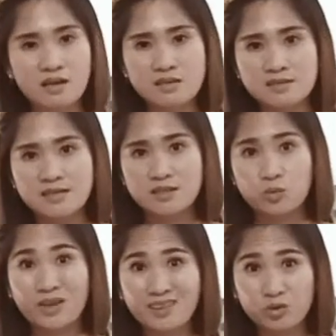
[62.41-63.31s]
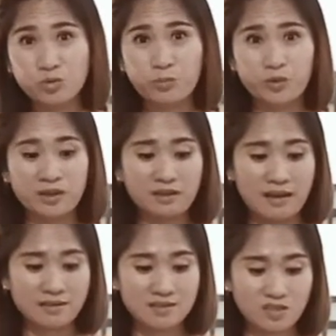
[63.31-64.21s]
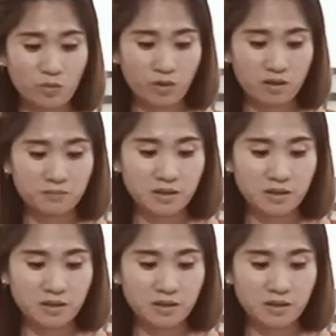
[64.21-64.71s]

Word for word: is nasa 22.10 square